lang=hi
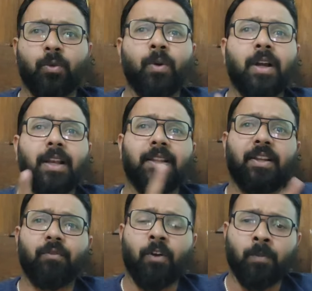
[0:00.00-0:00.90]
कर दो गलत
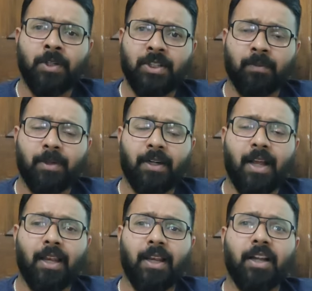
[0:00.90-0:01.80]
इन्फॉर्मेशन मत
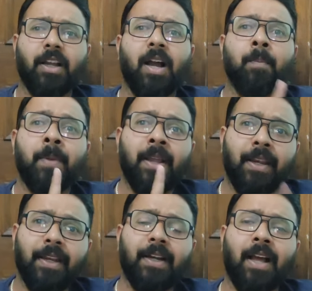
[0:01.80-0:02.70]
डालना
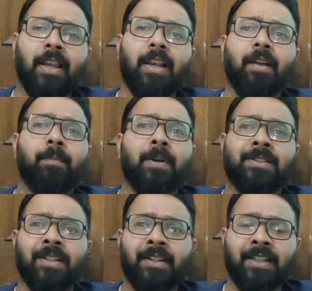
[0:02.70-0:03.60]
अपेयरिंग ही डालना
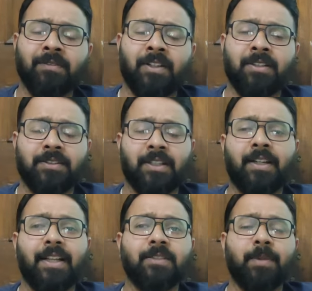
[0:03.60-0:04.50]
परसेंटेज
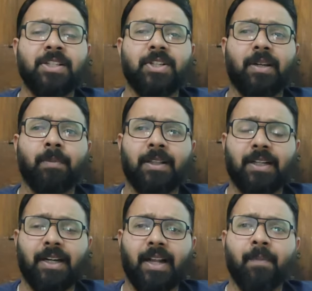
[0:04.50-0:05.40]
परसेंटेज मेंशन मत
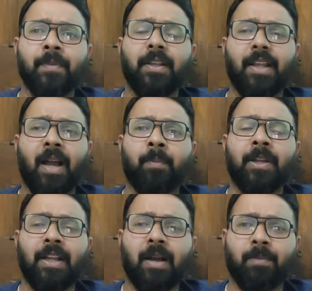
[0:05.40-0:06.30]
करना कि
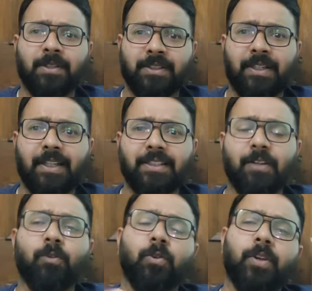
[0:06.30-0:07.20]
आपकी क्या परसेंटेज है
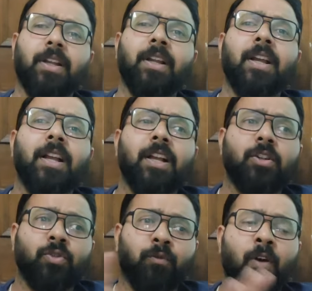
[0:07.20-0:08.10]
वो क्योंकि
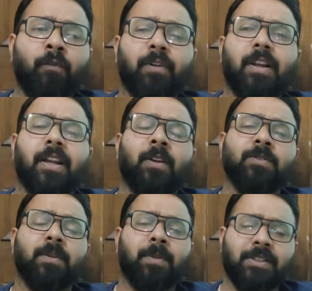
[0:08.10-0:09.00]
जो फॉर्म फिल कर रहा है
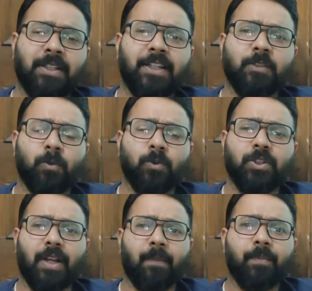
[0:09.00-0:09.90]
उसे परसेंटेज पूछ
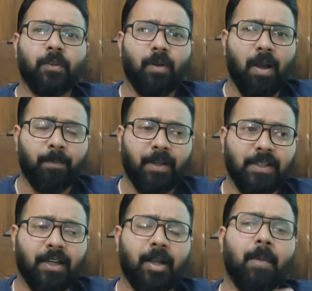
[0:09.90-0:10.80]
रहे हैं तो आपके
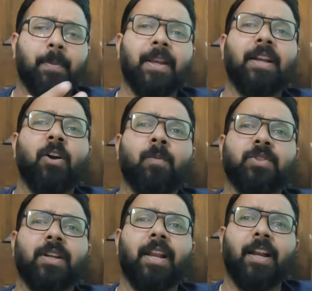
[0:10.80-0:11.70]
अपेयरिंग का
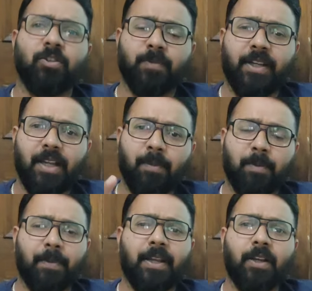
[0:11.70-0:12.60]
ऑप्शन आ रहा है उसमें कि आप
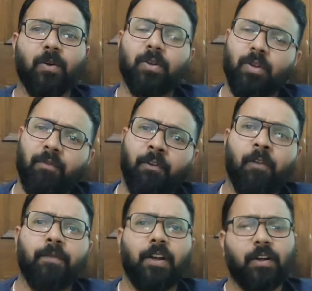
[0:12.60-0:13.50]
अपेयरिंग हो तो आप
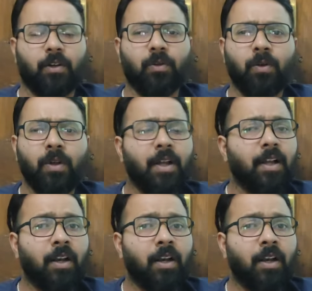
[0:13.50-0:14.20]
फॉर्म फिल कर दो